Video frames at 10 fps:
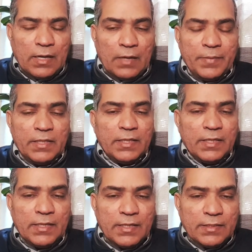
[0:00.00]
अभी
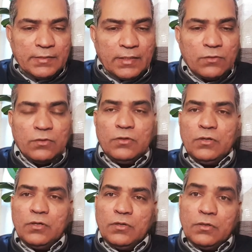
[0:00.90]
देखो
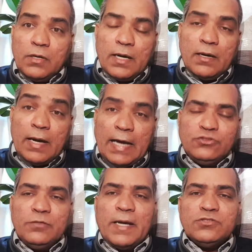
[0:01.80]

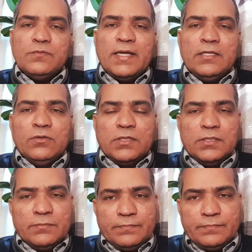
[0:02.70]
आजू बाजू वाले लोग
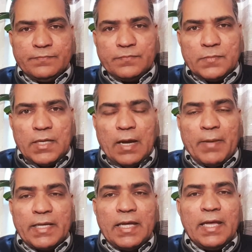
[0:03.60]

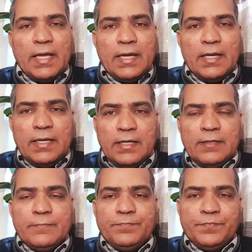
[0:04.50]
हमारा
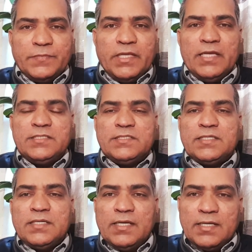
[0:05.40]
देश
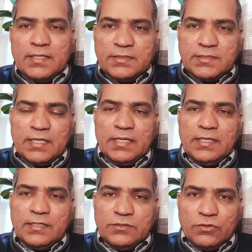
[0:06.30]
से
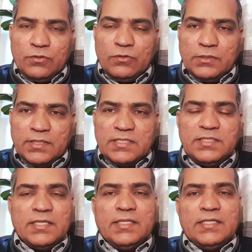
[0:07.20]
जो
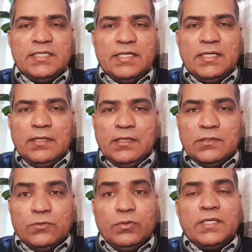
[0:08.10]
नज़दीक देश है
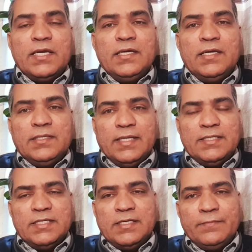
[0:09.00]
दूर के
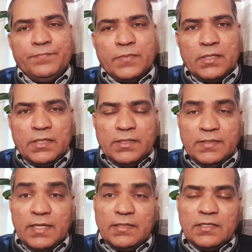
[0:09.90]
देश है
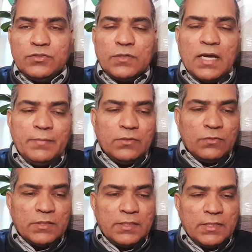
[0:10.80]
ये देशों का भी
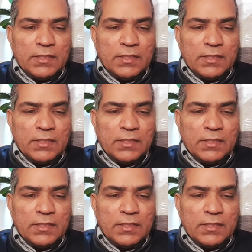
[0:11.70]
लोग